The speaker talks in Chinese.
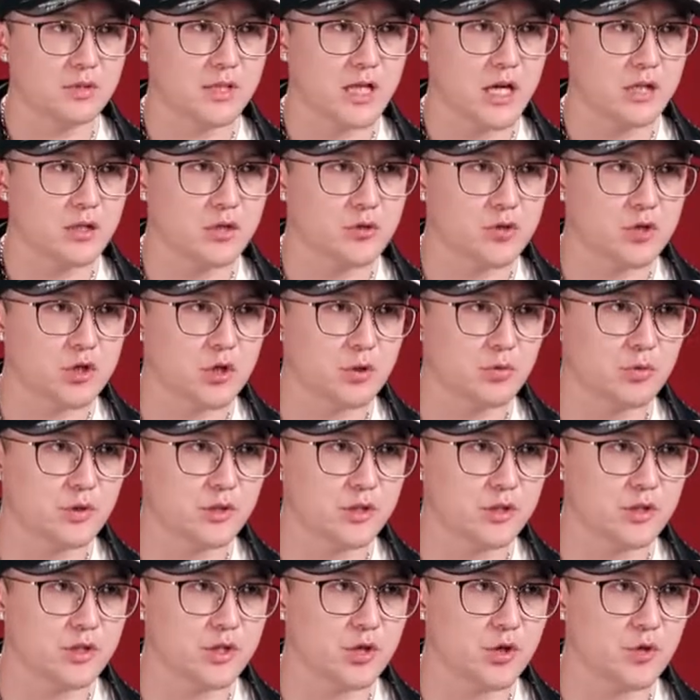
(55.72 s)
拿到手
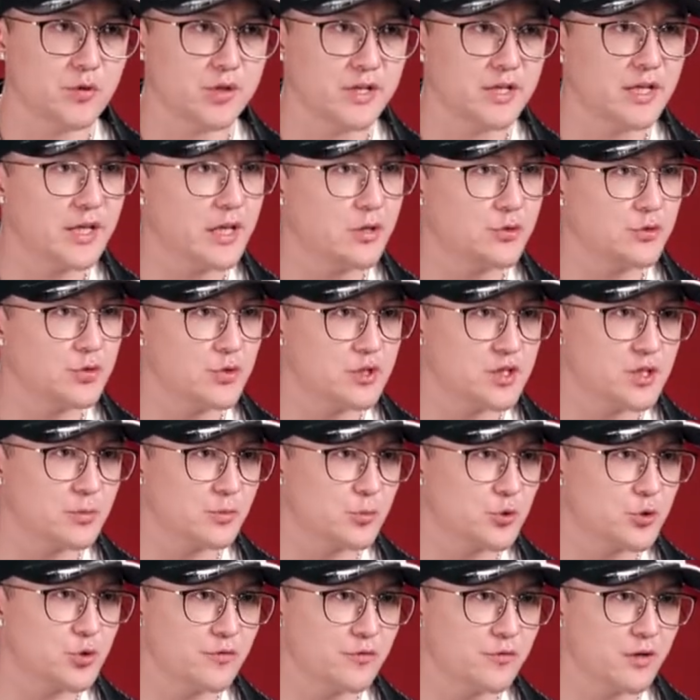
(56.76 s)
里的时候应该去怎
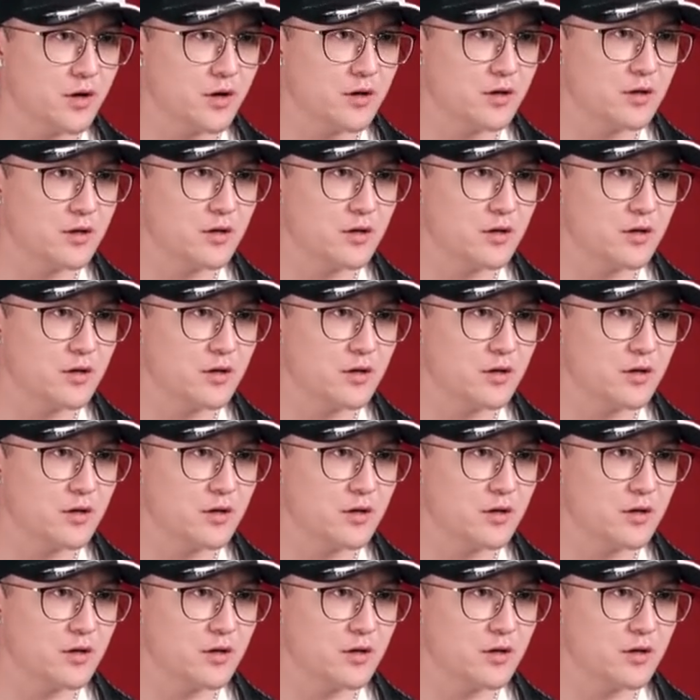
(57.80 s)
么去玩，